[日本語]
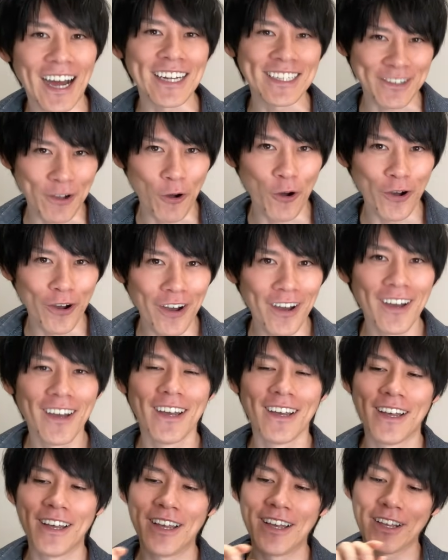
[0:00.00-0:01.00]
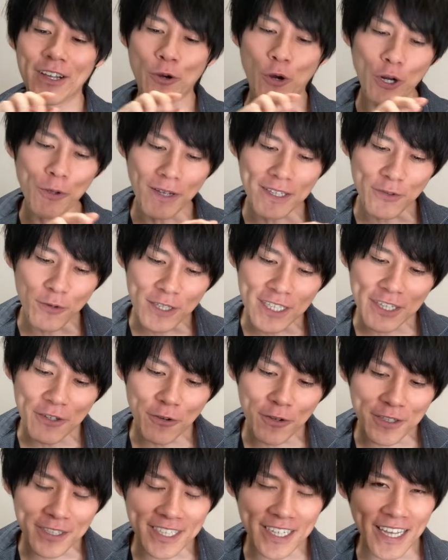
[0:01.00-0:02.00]
ありそう。これは常識を
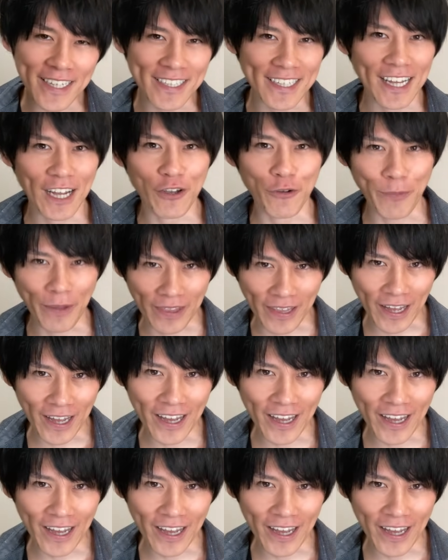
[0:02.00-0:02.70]
覆す革命だ。